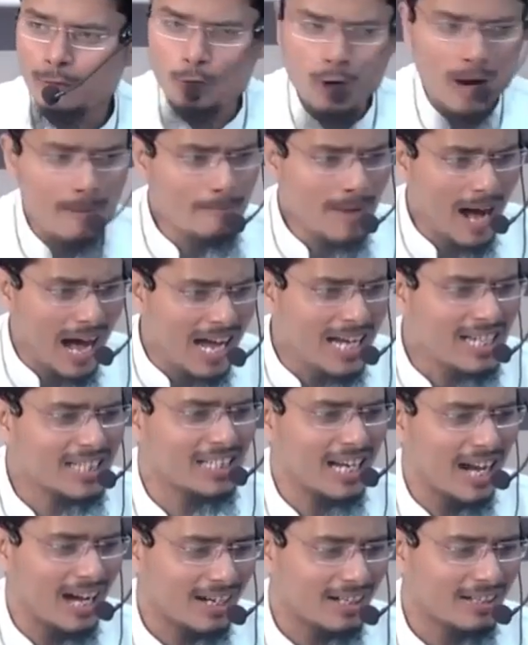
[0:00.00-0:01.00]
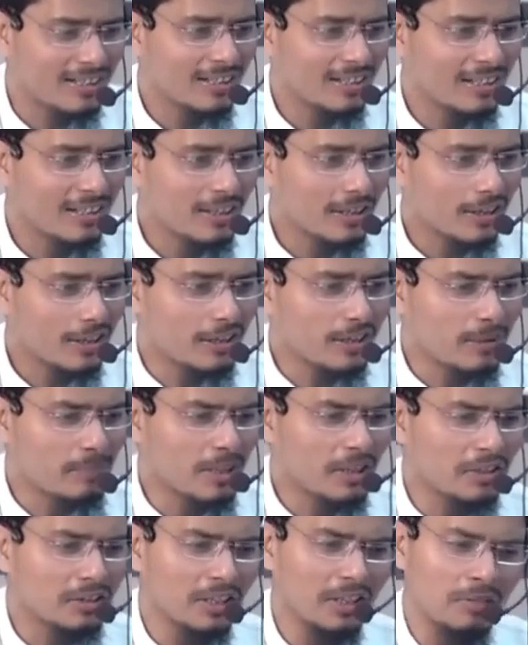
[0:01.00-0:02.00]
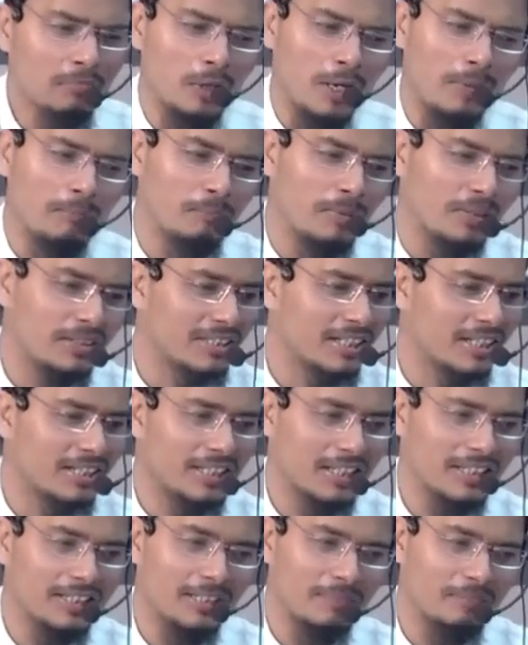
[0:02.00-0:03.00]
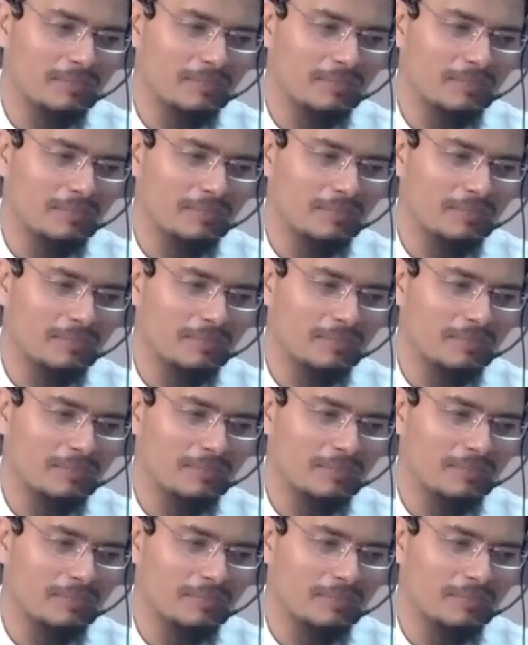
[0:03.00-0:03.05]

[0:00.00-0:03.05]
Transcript: वो अम्मा आयशा कि नबी इतनी मोहब्बत करते थे